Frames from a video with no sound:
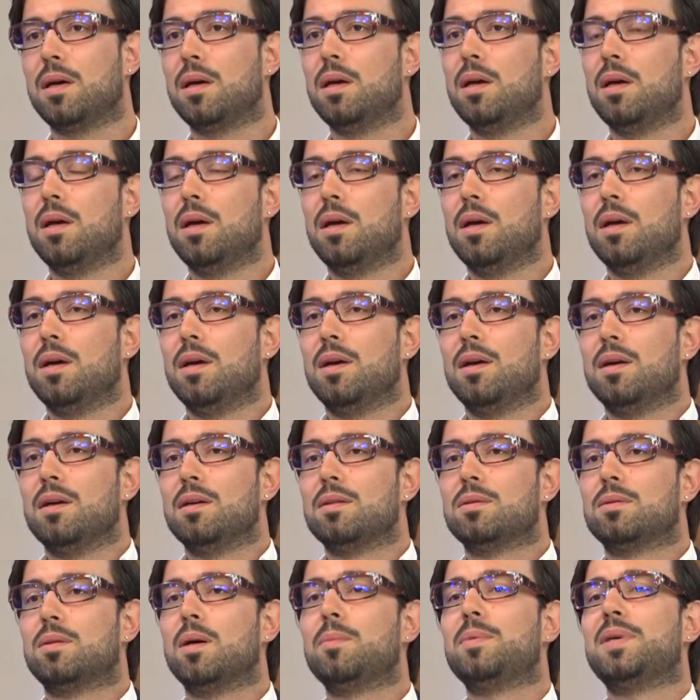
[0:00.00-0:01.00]
Damla
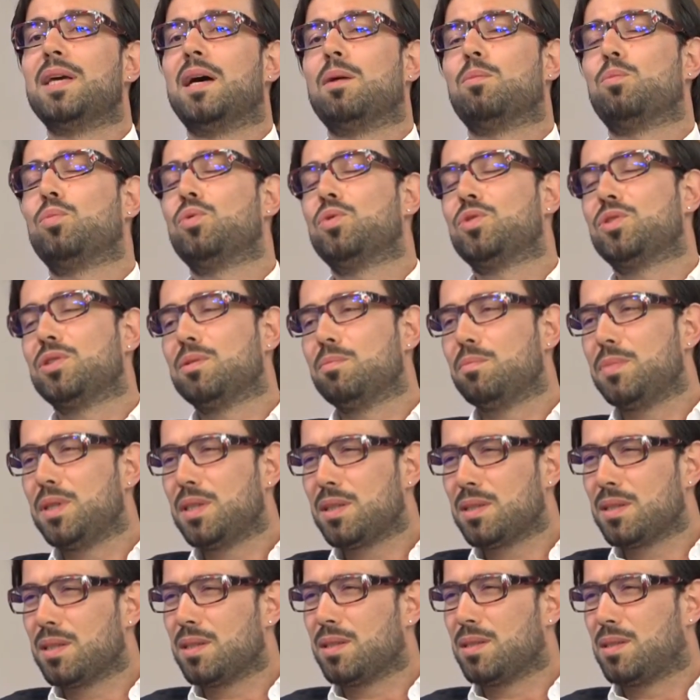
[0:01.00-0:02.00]
anestezi. Tabii yani bu işin
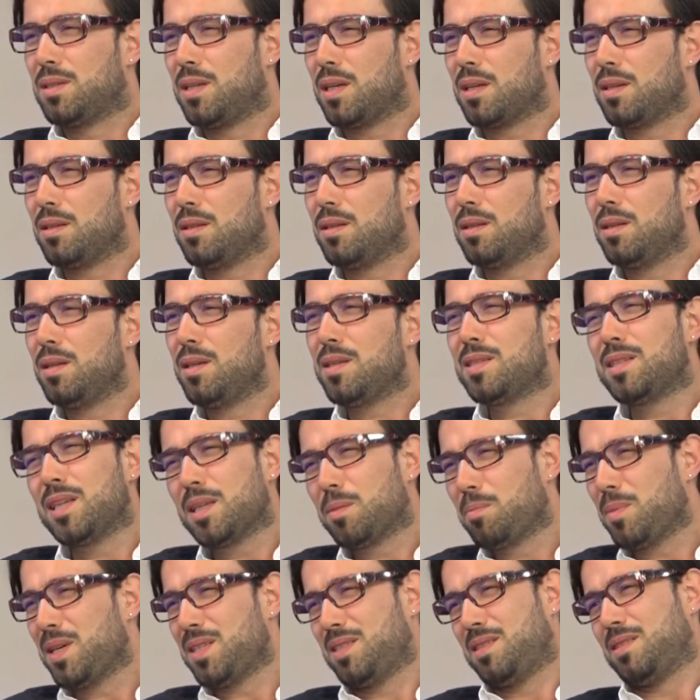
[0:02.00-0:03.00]
bilirseniz tekniğini
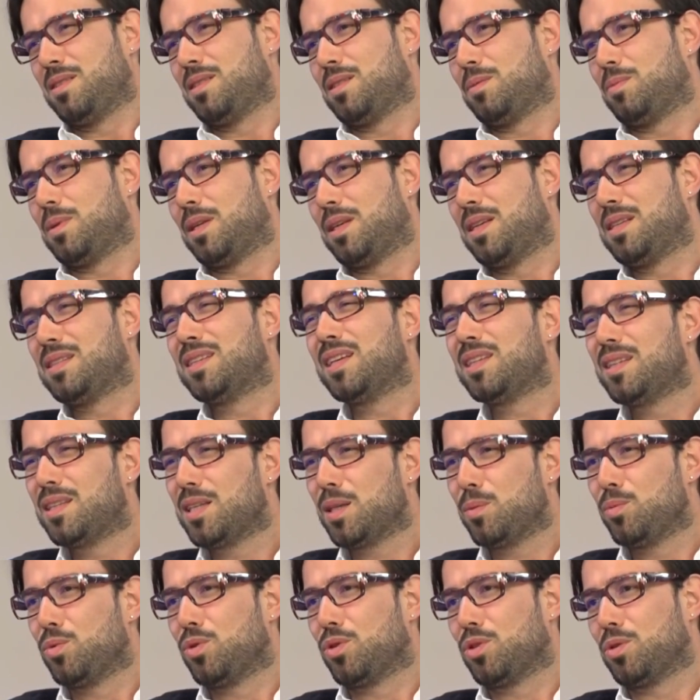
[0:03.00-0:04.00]
hissetmezsiniz bile,
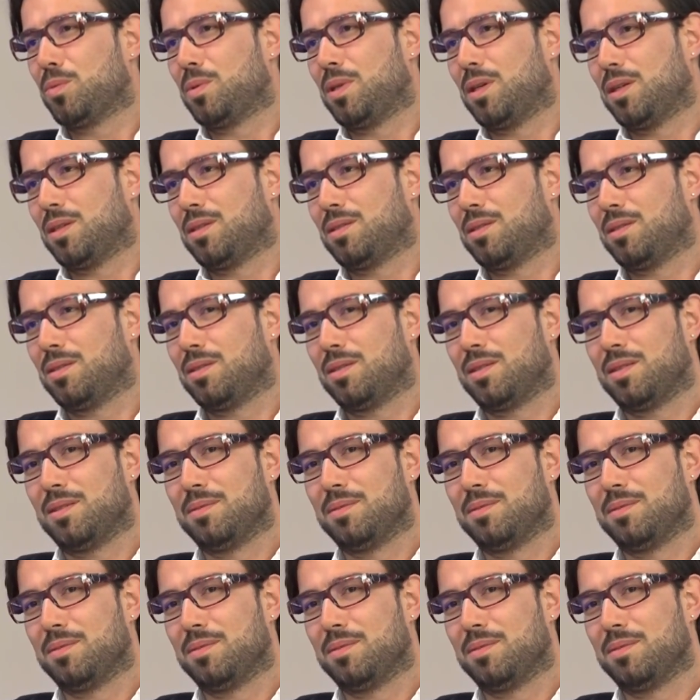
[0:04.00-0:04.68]
hissettirmiyoruz bile hastalara.